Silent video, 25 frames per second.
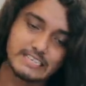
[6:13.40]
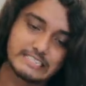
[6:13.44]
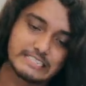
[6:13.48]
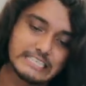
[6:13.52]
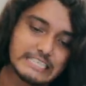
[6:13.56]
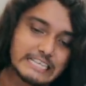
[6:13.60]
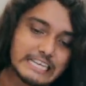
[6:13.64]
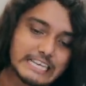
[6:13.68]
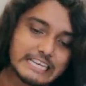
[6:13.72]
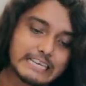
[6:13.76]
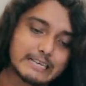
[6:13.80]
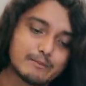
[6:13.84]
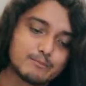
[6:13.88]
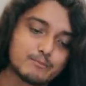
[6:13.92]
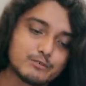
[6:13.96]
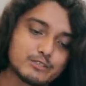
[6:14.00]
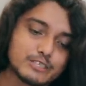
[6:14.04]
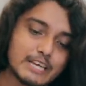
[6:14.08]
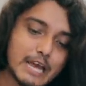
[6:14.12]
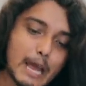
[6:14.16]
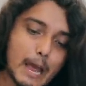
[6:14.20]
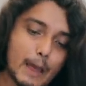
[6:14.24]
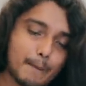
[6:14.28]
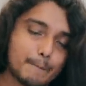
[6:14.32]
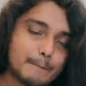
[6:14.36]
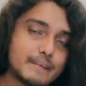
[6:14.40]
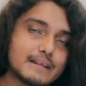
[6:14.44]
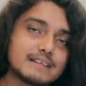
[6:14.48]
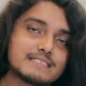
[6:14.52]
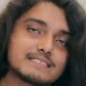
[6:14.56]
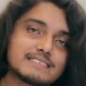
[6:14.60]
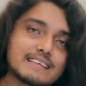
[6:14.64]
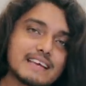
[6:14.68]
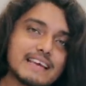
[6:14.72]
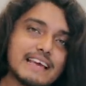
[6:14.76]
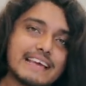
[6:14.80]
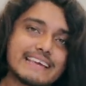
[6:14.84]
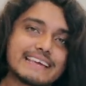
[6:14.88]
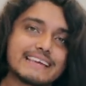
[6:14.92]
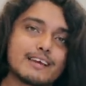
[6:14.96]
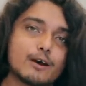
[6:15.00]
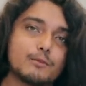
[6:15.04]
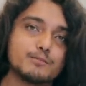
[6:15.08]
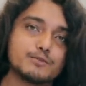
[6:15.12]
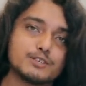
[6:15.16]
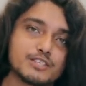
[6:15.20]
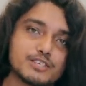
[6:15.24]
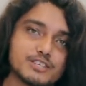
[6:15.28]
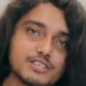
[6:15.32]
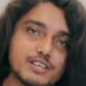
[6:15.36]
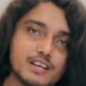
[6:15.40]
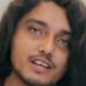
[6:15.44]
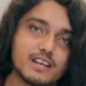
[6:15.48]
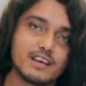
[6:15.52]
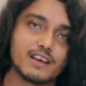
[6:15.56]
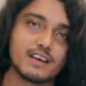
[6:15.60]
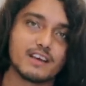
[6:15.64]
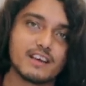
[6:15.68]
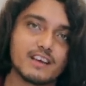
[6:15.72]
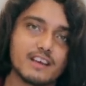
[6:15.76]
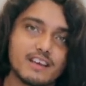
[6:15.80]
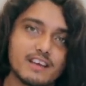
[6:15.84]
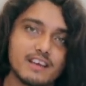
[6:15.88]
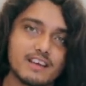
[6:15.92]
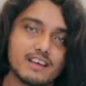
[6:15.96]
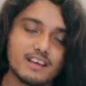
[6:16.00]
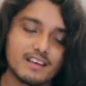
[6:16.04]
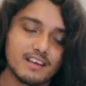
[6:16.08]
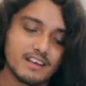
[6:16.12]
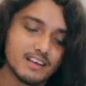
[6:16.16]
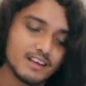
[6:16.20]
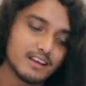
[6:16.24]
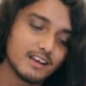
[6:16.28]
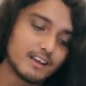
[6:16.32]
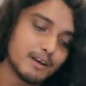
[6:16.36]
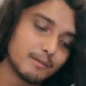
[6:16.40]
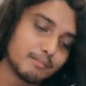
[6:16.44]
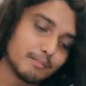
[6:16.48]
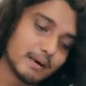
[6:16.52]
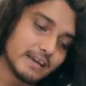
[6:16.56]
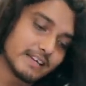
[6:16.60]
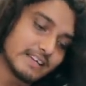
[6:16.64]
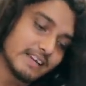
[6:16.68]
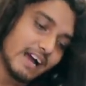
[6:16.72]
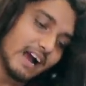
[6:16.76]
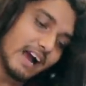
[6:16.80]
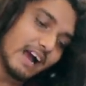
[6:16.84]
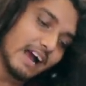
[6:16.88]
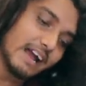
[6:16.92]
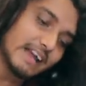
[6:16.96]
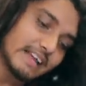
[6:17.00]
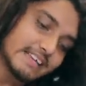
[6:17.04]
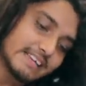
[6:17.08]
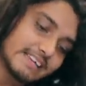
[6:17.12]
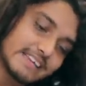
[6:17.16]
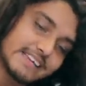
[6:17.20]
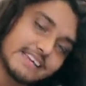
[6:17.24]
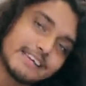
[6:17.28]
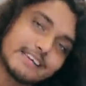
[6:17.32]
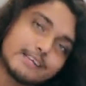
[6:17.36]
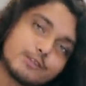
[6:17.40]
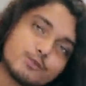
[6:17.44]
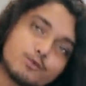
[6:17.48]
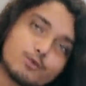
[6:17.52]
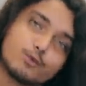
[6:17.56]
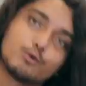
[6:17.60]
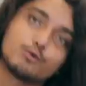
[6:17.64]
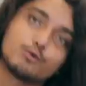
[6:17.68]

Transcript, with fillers: सी लेकिन मुझे एप्पल से एक ही ऑब्जेक्शन है भैया ये दो